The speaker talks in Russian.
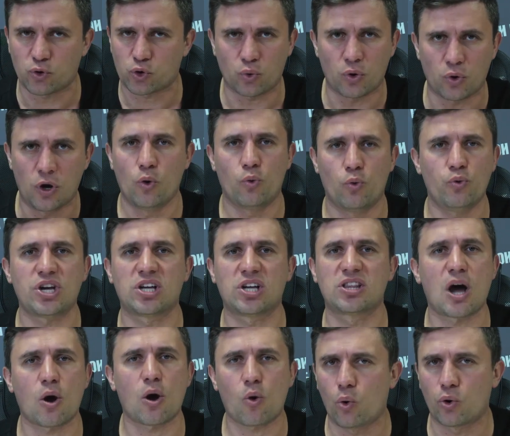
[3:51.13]
что у них
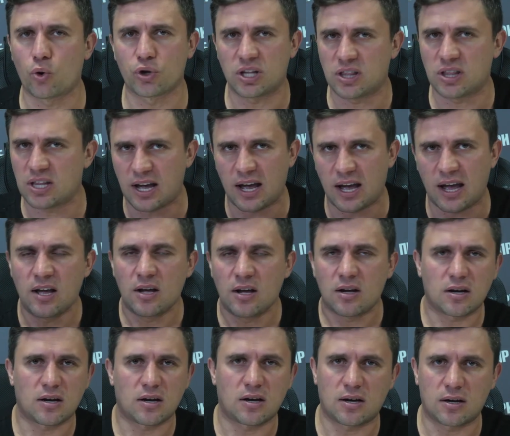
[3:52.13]
доходы на
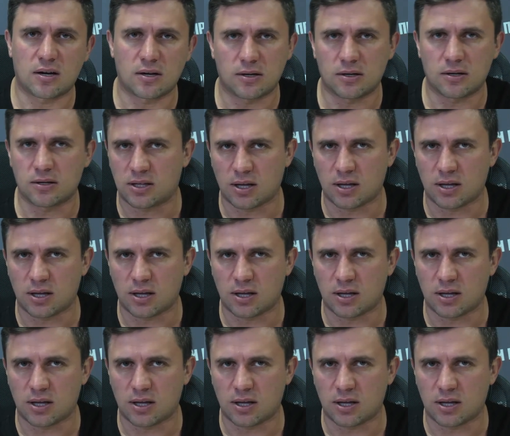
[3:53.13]
э,